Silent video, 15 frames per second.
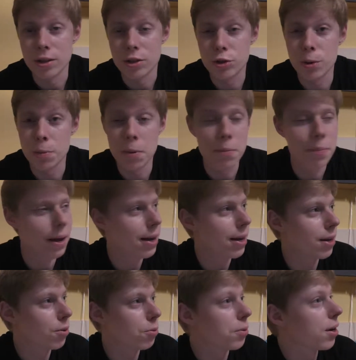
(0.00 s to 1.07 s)
Triple
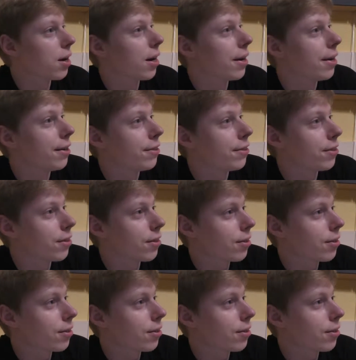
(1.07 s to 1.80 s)
Pack oder halt,